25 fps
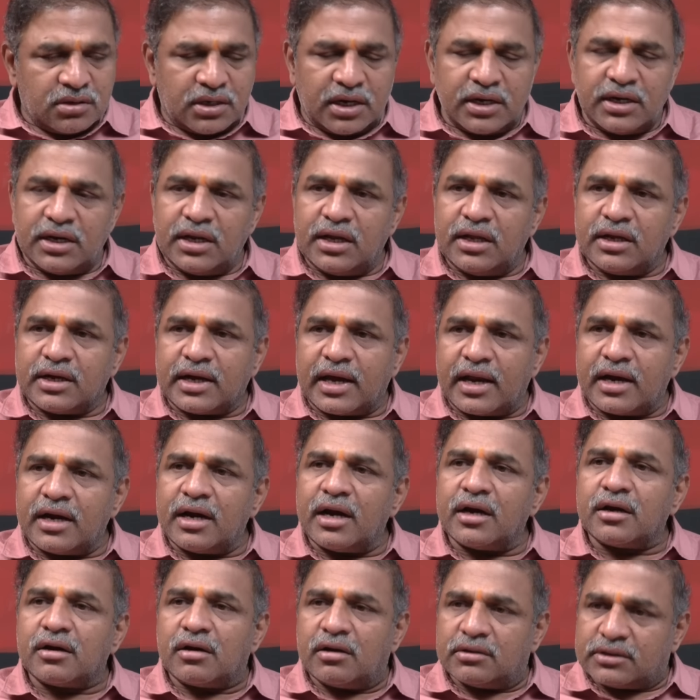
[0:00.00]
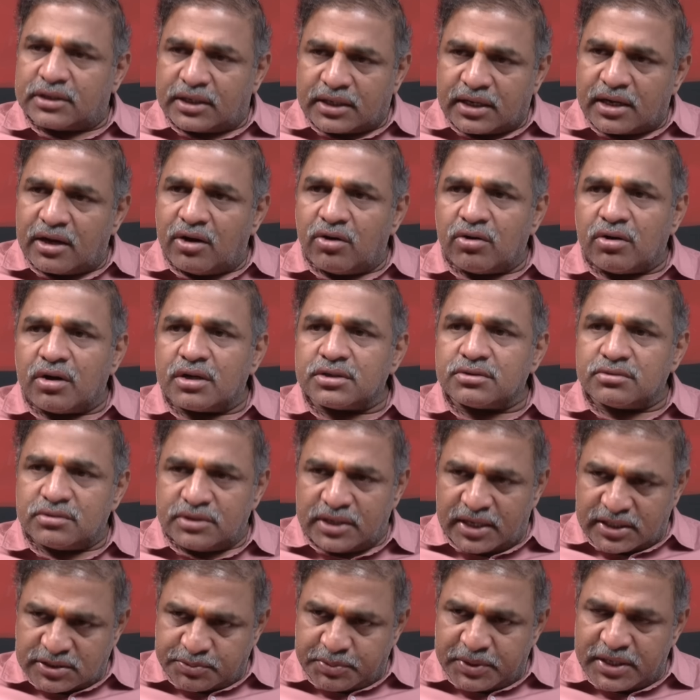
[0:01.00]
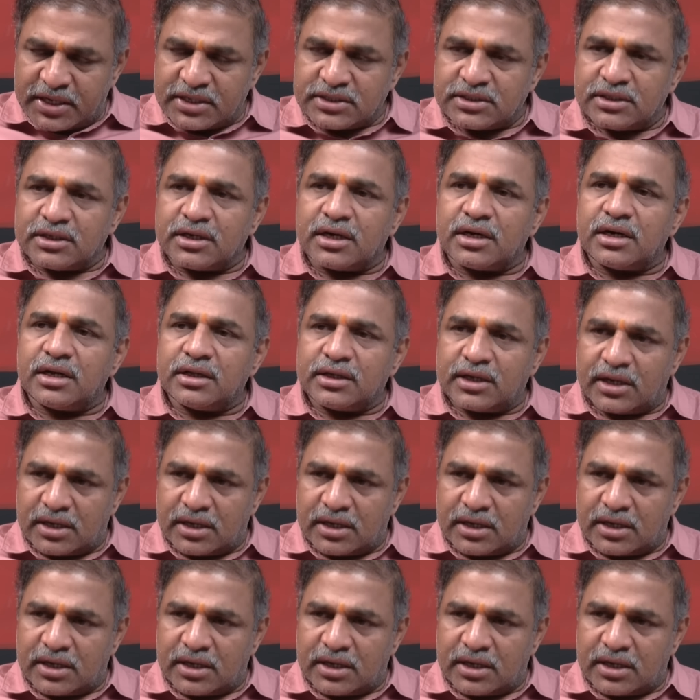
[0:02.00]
అంటే కర్ణాటకలో తగ్గే అవకాశం ఉంది ఎక్స్పెక్టేషన్ కన్నా